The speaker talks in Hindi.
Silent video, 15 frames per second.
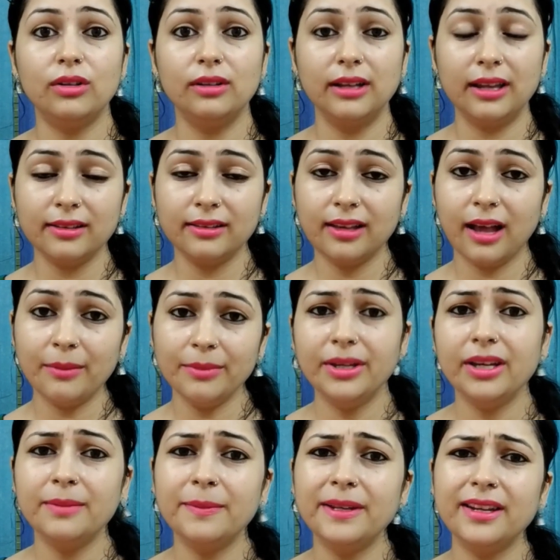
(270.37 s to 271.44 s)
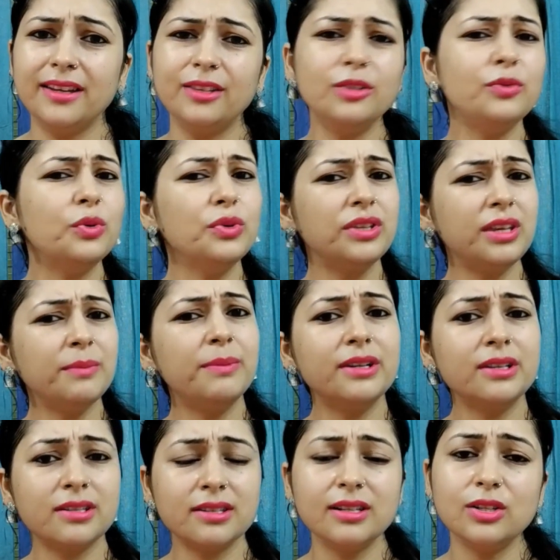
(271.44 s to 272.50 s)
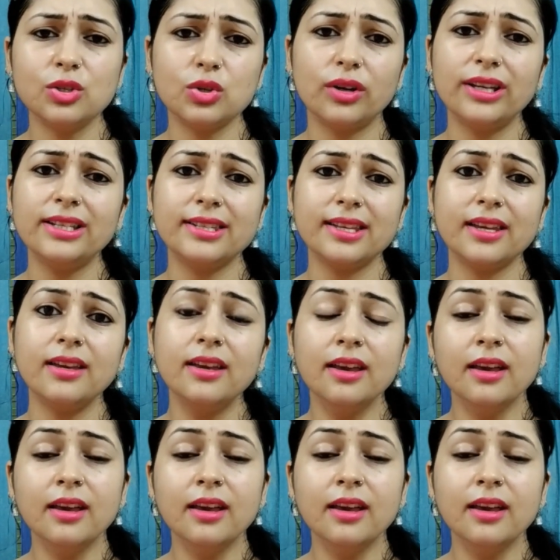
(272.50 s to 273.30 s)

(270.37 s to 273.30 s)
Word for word: गलत काम कर भी रहे हैं तो वो उनकी पर्सनल चॉइस है